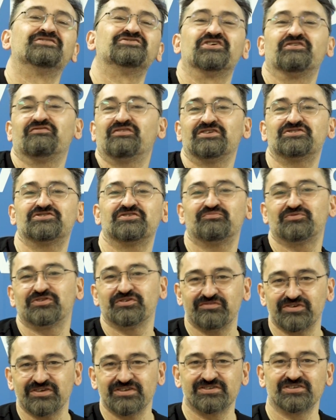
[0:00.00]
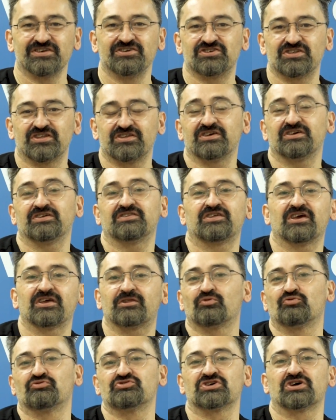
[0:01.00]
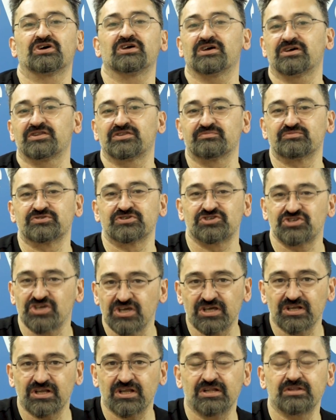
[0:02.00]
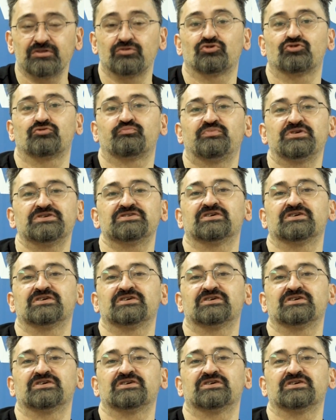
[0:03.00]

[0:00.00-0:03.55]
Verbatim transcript: Sevgili Çift TV izleyicileri teknoloji hayatımızı şekillendiriyor.